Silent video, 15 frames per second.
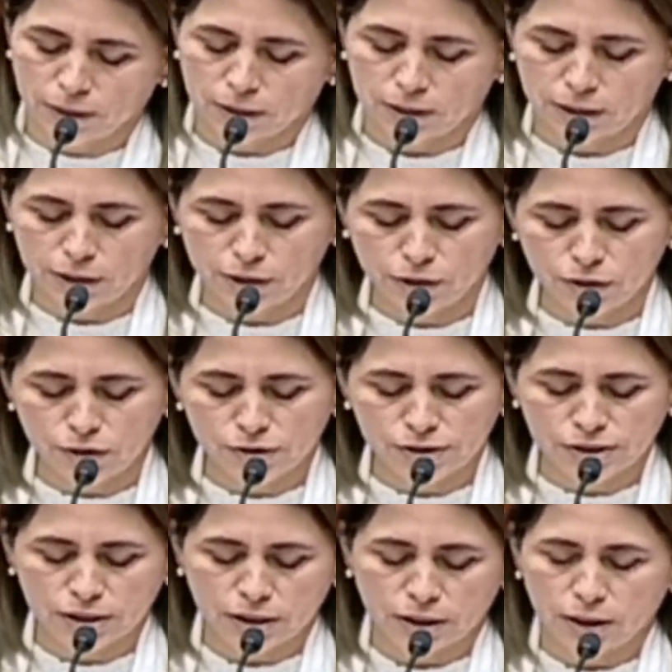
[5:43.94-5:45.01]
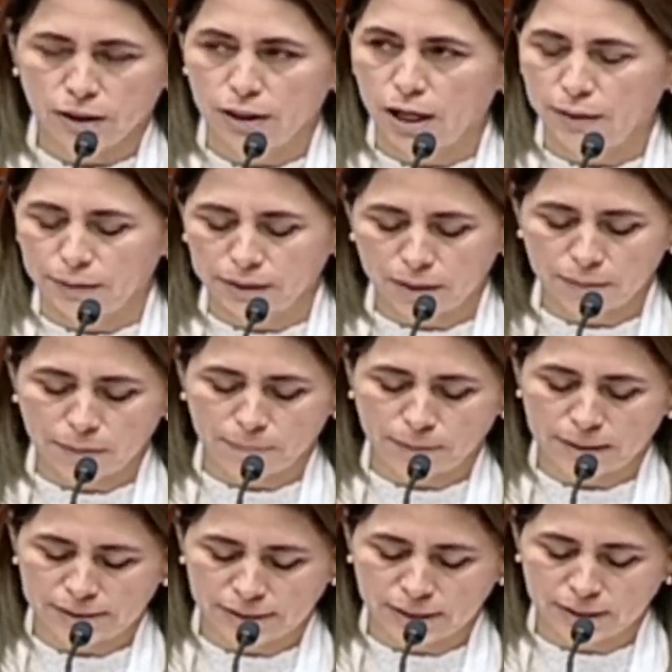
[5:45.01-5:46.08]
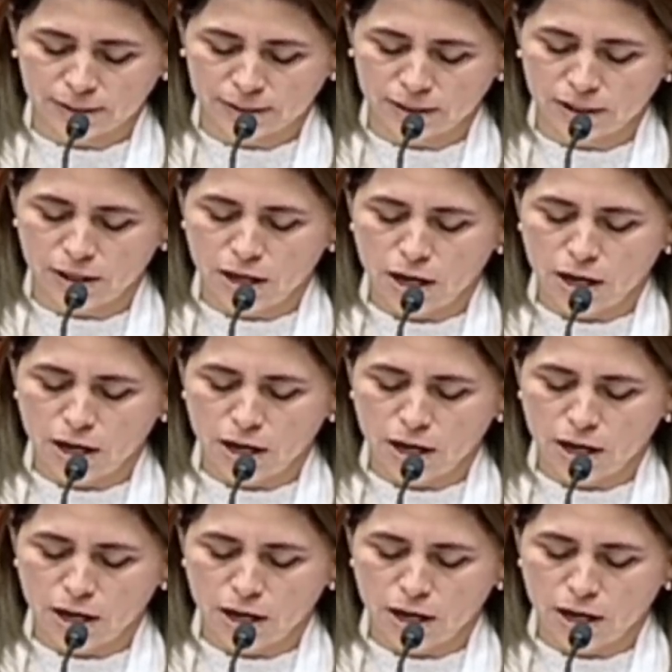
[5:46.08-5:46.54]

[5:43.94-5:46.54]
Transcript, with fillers: que Dios y la vida me presente.